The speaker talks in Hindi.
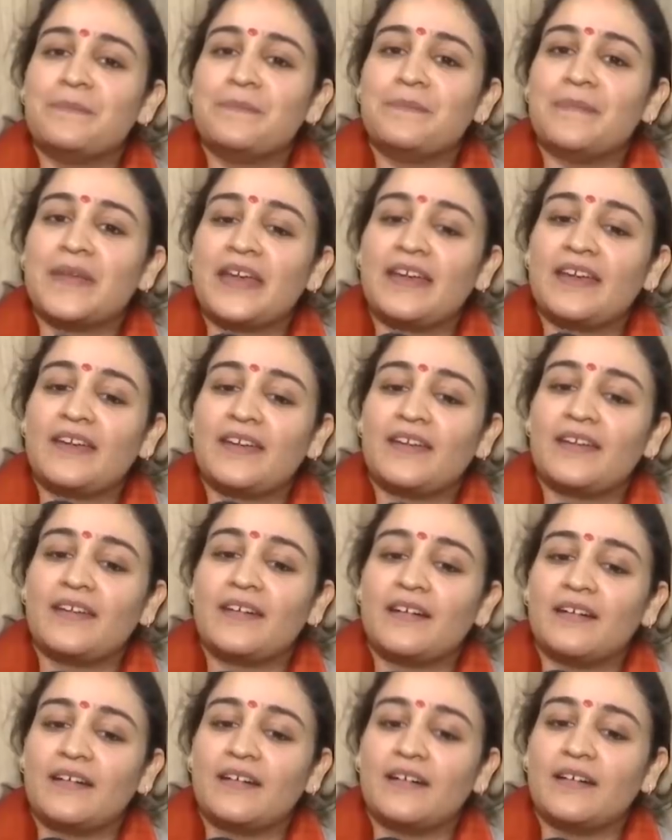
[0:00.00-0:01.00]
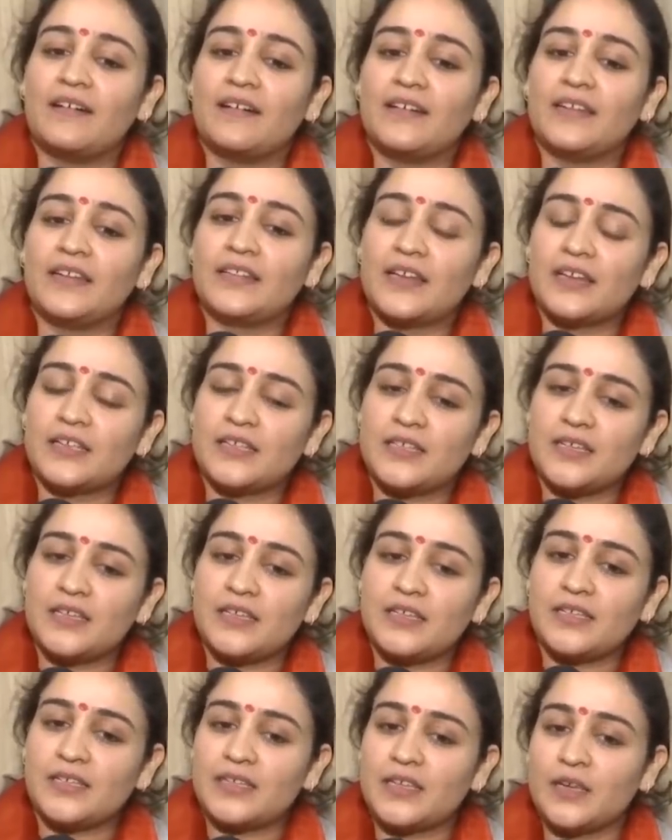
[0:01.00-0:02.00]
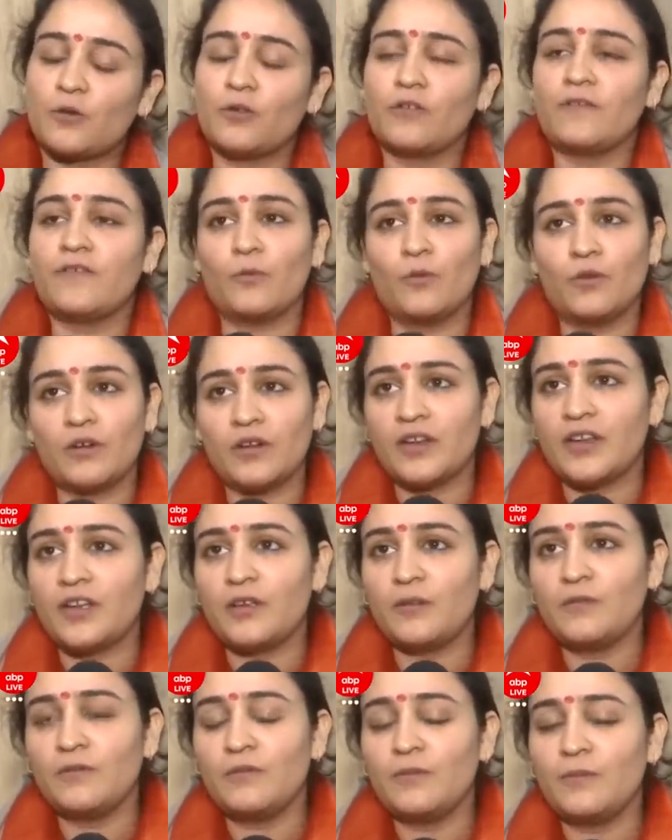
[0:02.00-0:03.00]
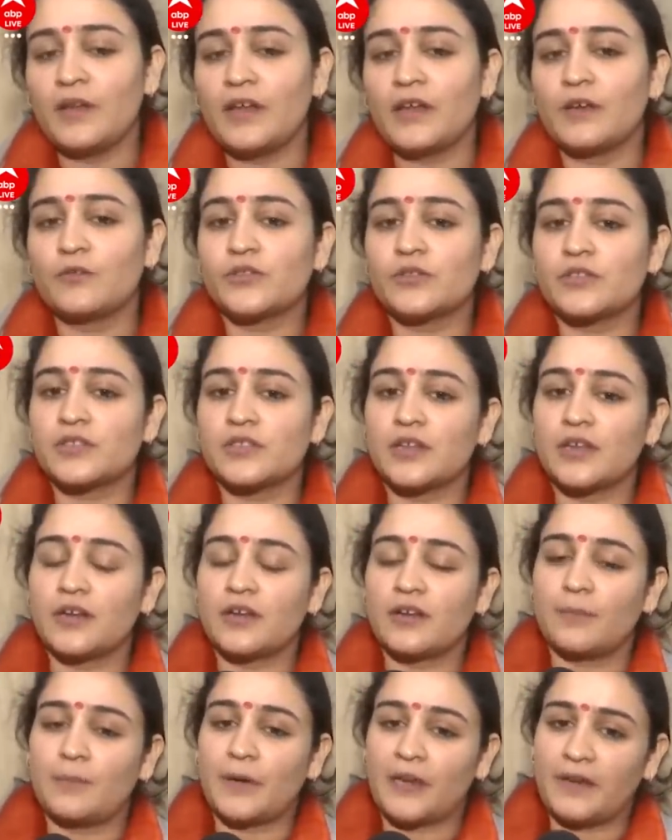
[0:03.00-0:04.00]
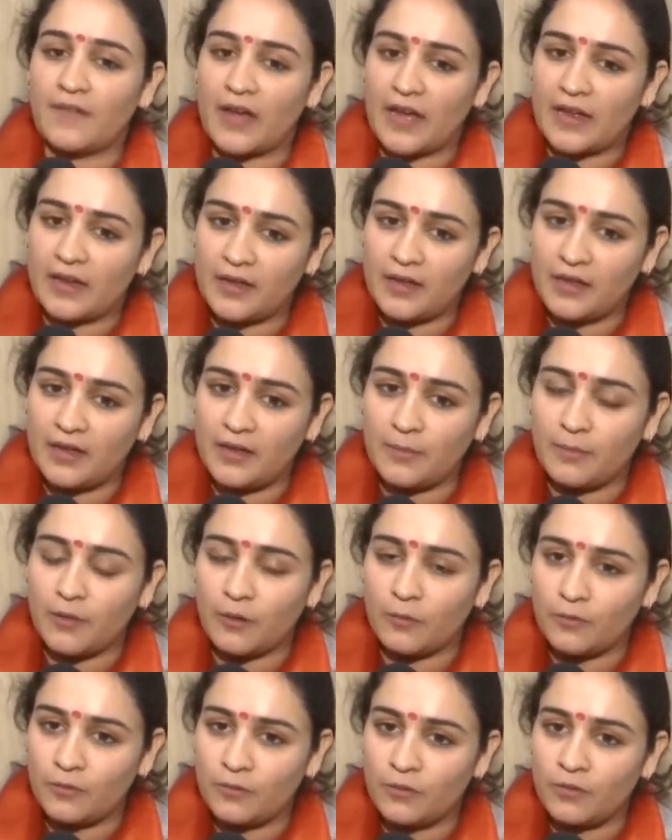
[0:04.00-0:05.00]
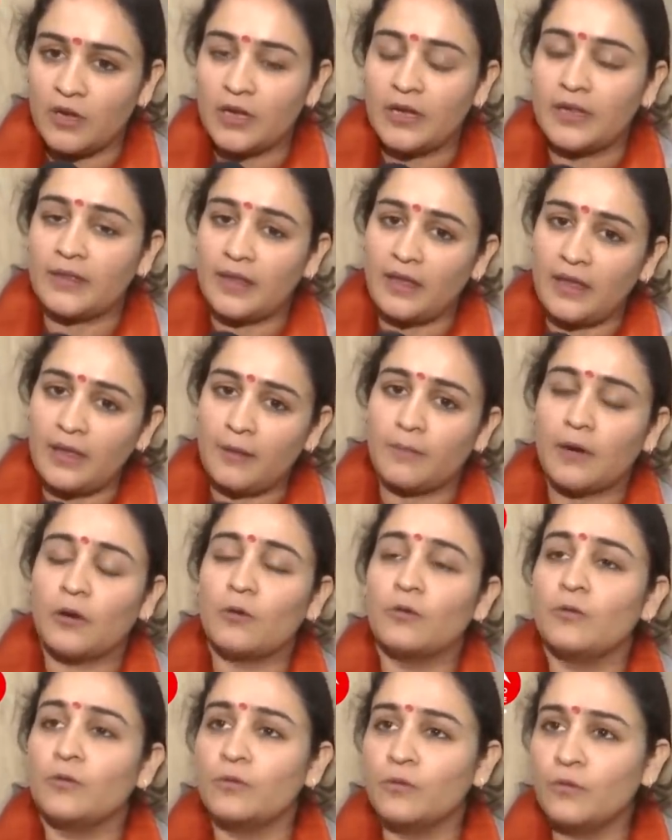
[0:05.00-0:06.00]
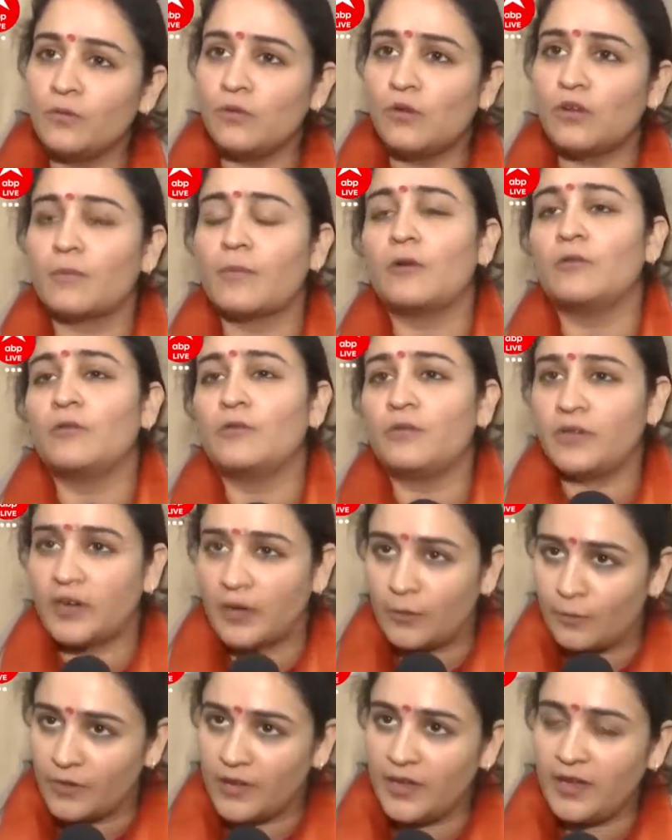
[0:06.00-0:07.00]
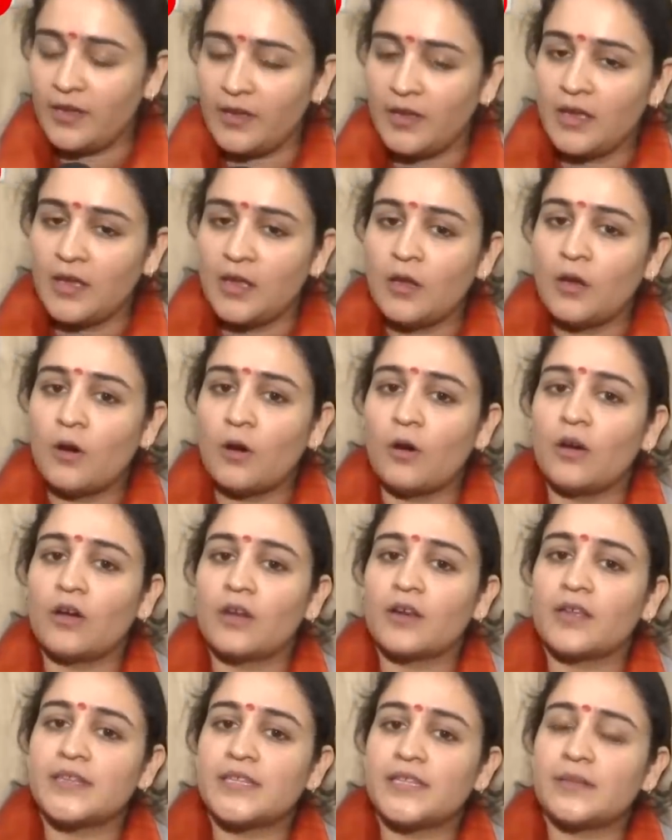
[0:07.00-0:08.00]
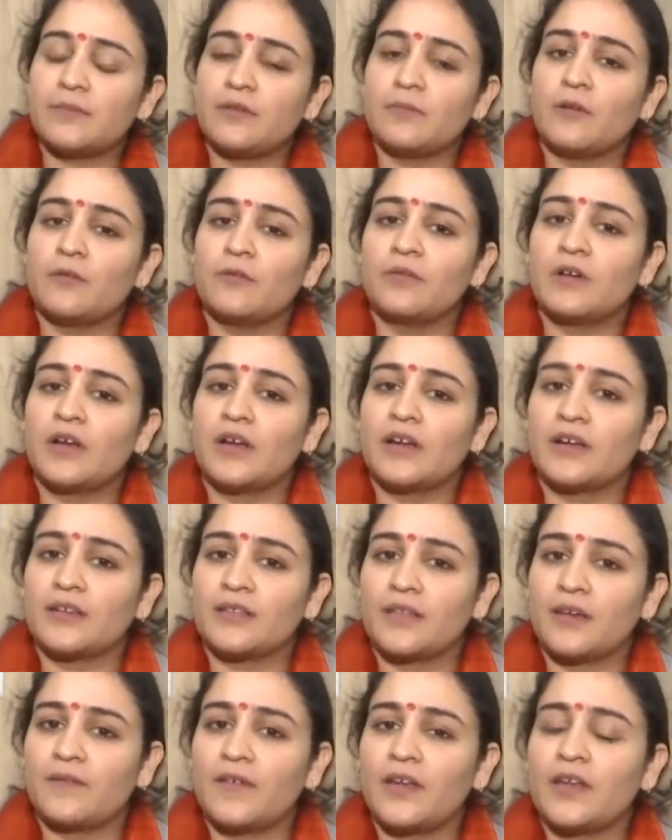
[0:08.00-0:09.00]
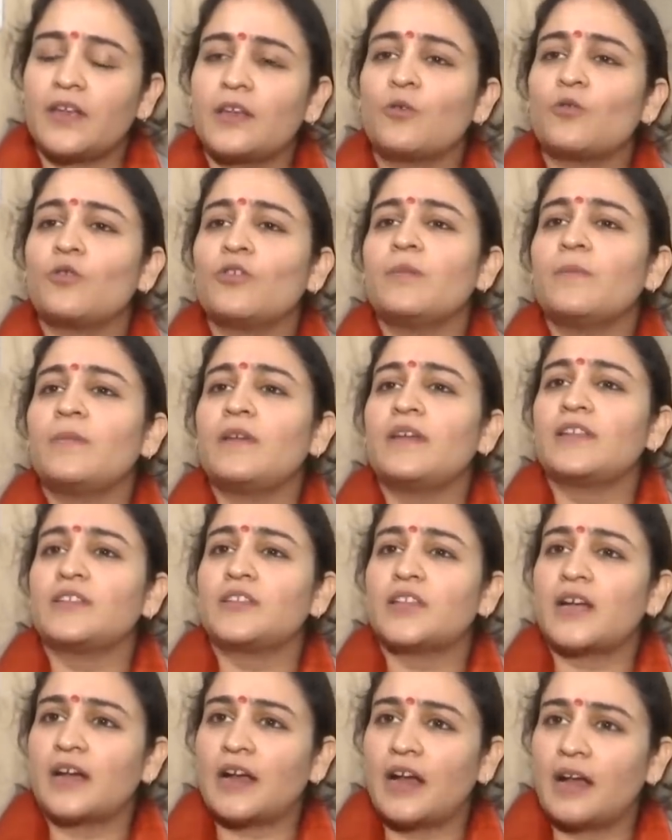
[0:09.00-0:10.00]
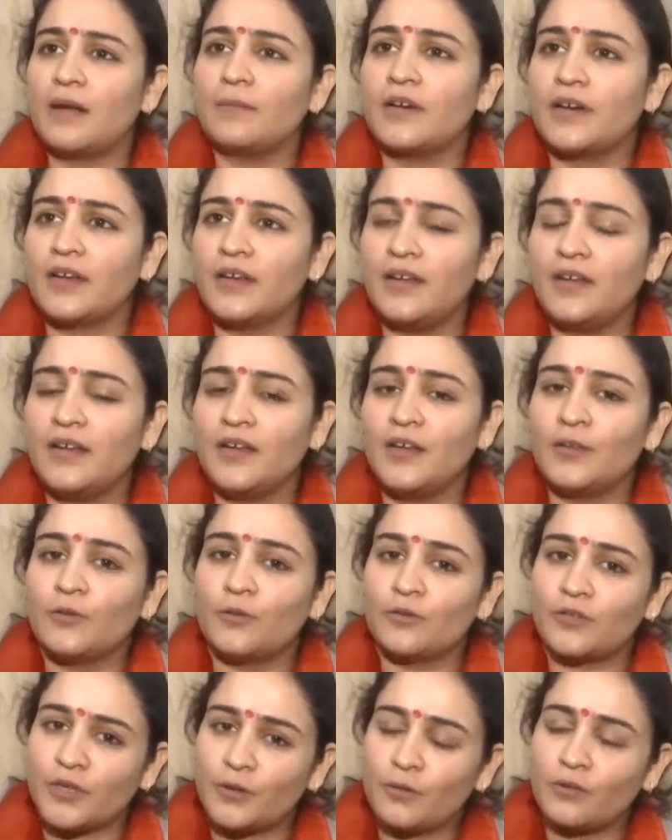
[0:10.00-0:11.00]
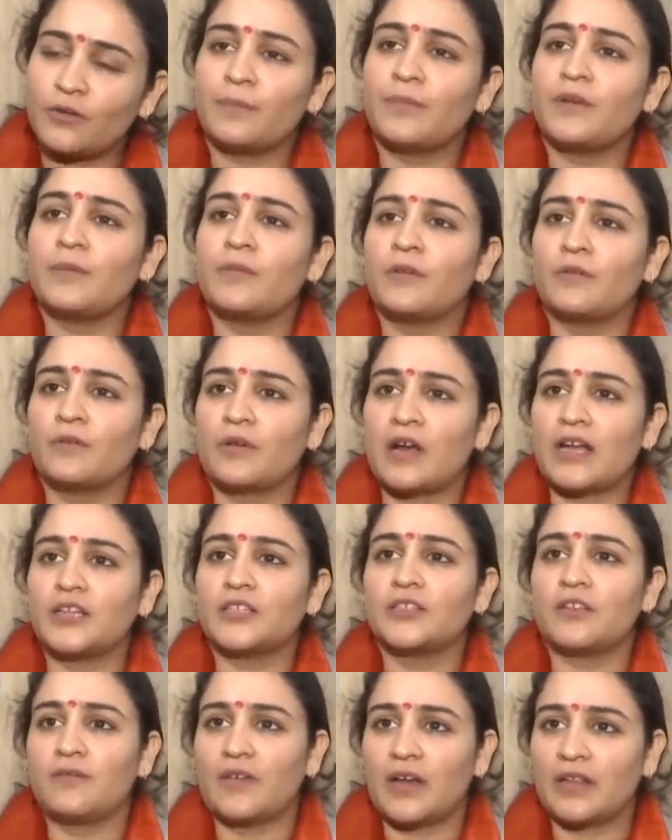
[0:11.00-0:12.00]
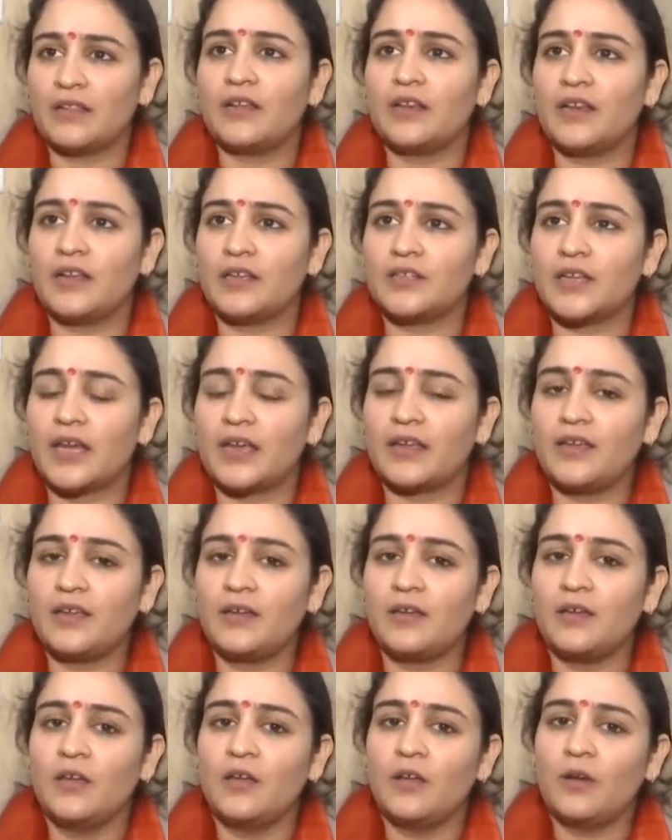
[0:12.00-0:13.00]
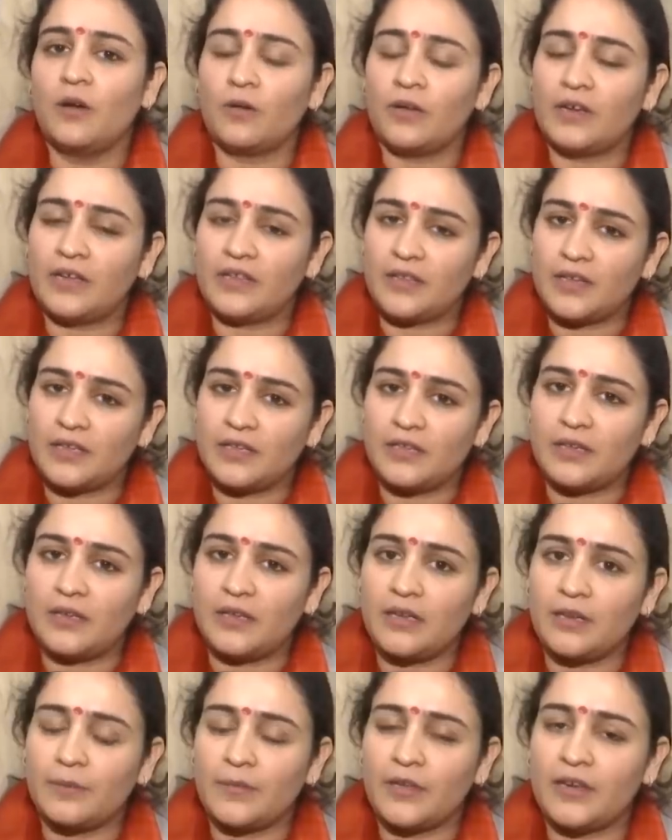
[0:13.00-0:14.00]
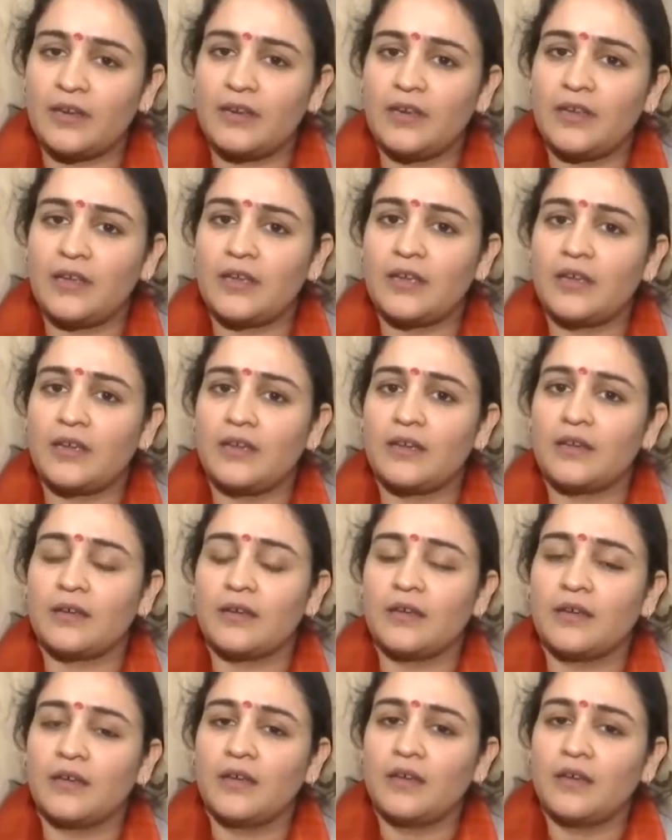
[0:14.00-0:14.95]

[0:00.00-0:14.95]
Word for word: मैं नेताजी से कोई विमुख नहीं हूँ मैं उस परिवार की बहू थी बहू हूँ और बहू रहूँगी और किसी भी बहू का कर्तव्य है कि कोई भी अच्छा काम करे तो ज़रूर अपने बड़ों का आशीर्वाद लेना चाहिए और नेताजी मेरे लिए